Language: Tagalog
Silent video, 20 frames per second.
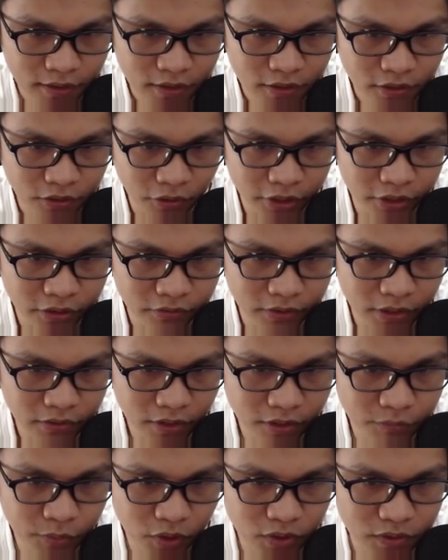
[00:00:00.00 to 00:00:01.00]
You are known
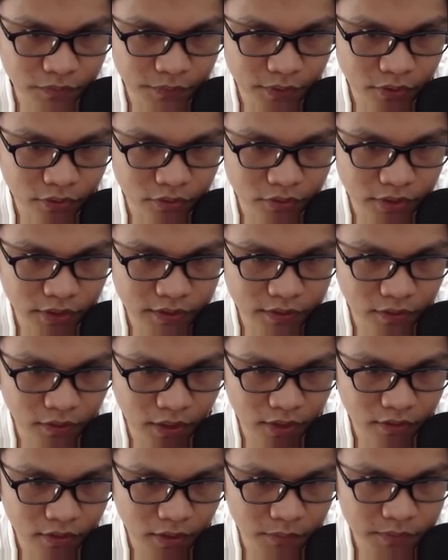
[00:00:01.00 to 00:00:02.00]
around because of your old
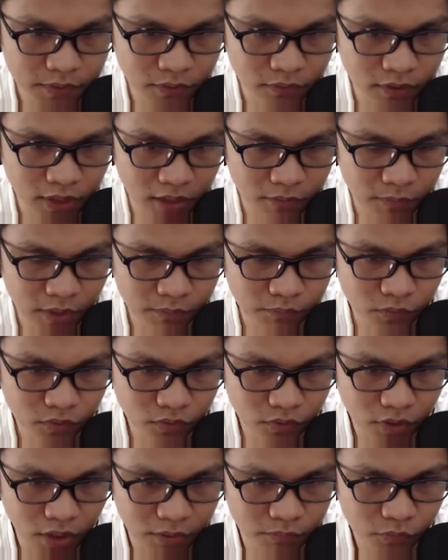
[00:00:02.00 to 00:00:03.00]
history and thieves don't come up
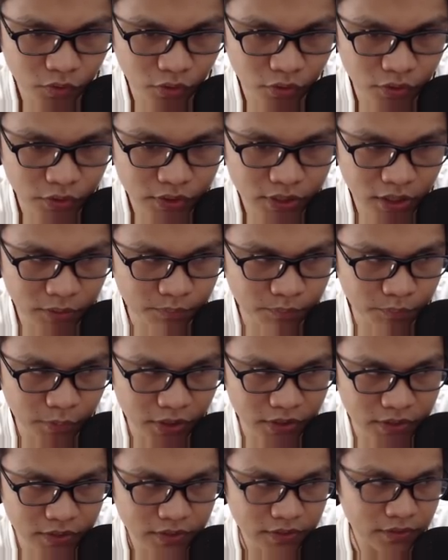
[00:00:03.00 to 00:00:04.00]
come to your shop
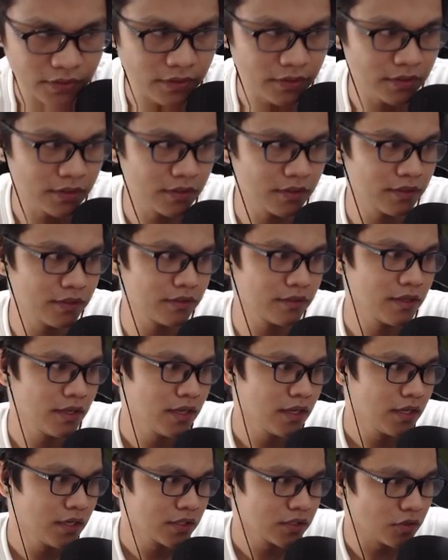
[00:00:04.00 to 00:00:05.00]
much. Oh.
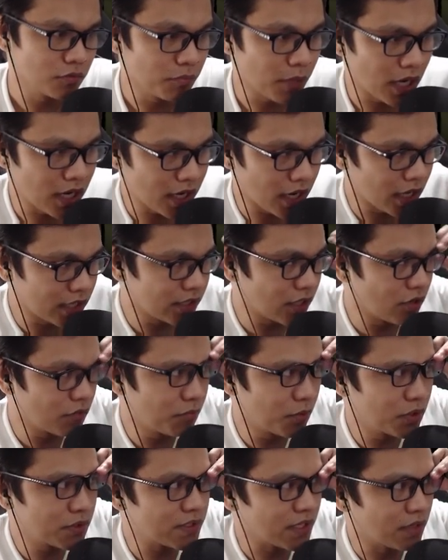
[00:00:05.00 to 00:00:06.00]
So baga daw
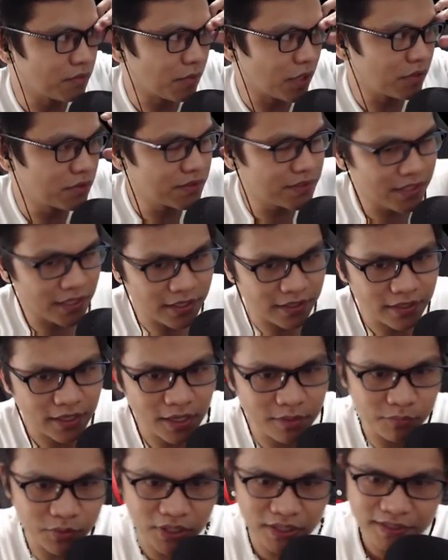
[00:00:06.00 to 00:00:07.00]
boss ang bouncer
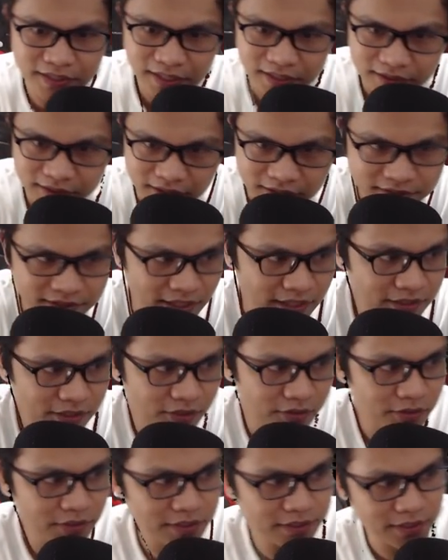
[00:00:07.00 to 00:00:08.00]
ay visit ning send
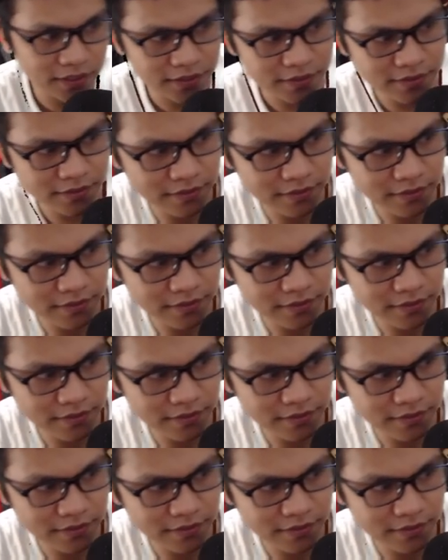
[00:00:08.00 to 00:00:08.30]
you the stars.